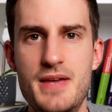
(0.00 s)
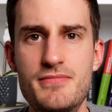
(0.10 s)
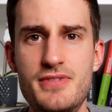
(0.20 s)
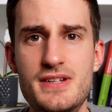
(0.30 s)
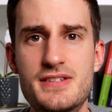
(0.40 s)

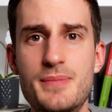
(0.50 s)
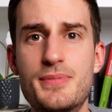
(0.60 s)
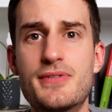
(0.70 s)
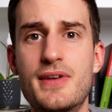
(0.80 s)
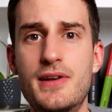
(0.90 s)
Ebenfalls gibt
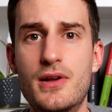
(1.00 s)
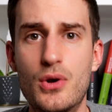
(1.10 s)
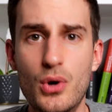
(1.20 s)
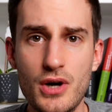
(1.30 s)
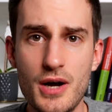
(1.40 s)
es eine
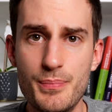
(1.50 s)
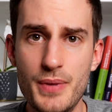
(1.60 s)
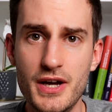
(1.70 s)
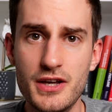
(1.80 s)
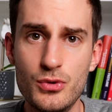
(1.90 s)

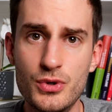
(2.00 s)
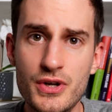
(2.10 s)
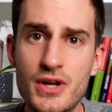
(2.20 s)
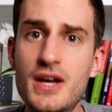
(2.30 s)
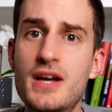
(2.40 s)

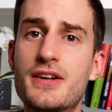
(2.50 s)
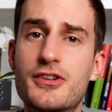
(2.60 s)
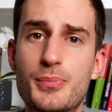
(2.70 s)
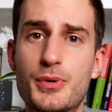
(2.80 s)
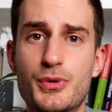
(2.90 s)
Lock-up-Periode.
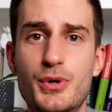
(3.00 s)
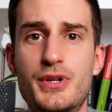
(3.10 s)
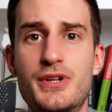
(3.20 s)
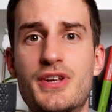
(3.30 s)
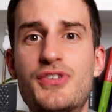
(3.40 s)
Das
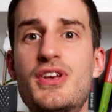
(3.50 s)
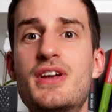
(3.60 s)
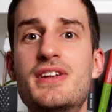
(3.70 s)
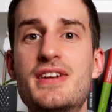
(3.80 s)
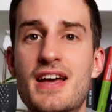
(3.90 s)
bedeutet, dass ihr in
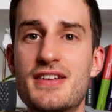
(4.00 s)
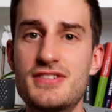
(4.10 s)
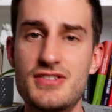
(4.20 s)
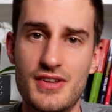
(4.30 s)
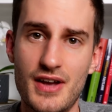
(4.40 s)
den
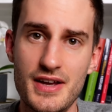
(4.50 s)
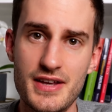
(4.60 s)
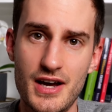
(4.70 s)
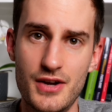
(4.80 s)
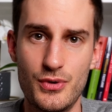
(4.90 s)
ersten drei
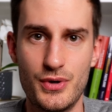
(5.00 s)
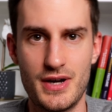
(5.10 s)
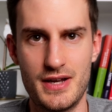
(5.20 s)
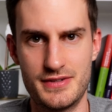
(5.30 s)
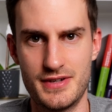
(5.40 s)
Jahren eure
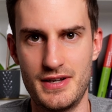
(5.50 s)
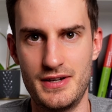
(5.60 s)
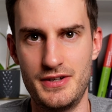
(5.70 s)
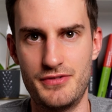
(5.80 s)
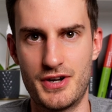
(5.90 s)
Anteile
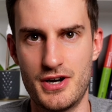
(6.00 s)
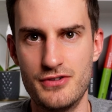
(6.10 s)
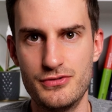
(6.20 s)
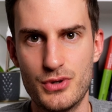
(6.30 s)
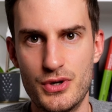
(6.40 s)
nicht
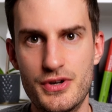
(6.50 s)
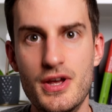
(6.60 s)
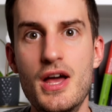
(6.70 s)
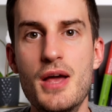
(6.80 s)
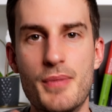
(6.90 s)
verkaufen könnt.
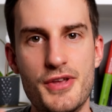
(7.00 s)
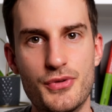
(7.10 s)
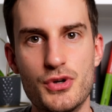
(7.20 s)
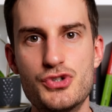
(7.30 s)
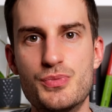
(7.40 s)
Bei
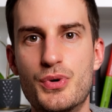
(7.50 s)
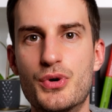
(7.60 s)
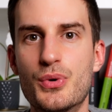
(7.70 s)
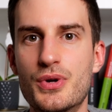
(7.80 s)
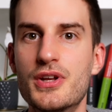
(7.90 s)
solchen
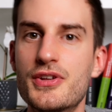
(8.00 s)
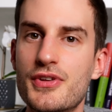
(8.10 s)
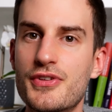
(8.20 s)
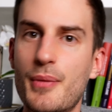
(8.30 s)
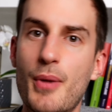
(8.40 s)
Produkten ist
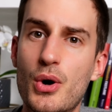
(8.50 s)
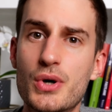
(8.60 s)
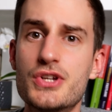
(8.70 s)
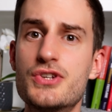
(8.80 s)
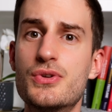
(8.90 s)
das aber auch
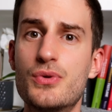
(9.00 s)
nicht